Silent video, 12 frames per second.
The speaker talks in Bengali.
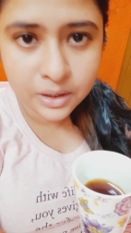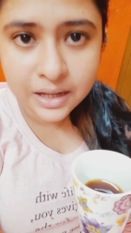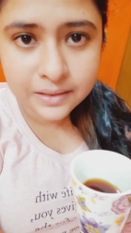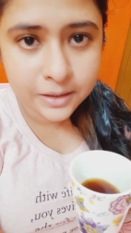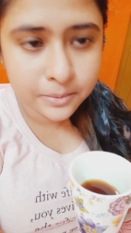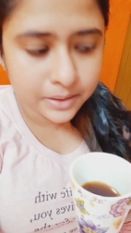
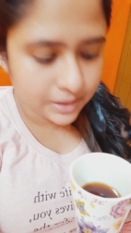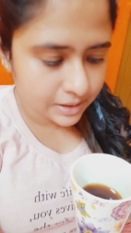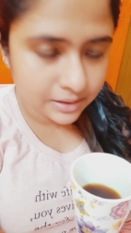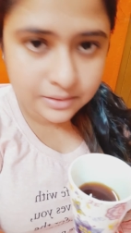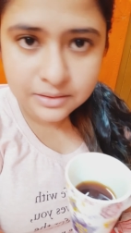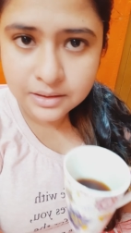কান দেবেন না
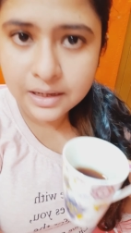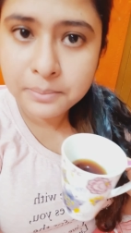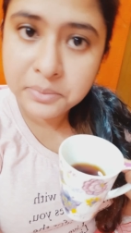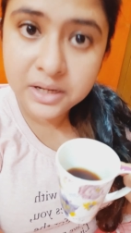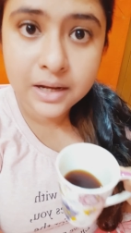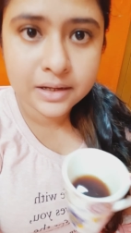
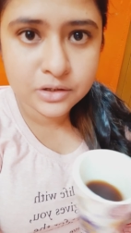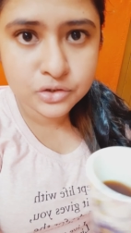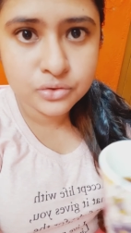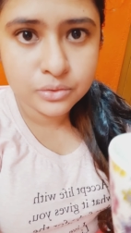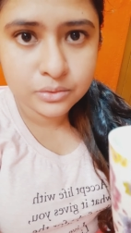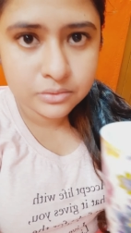আপনি আগিয়ে
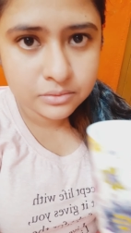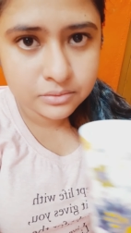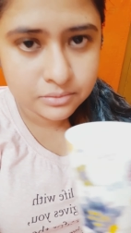চলুন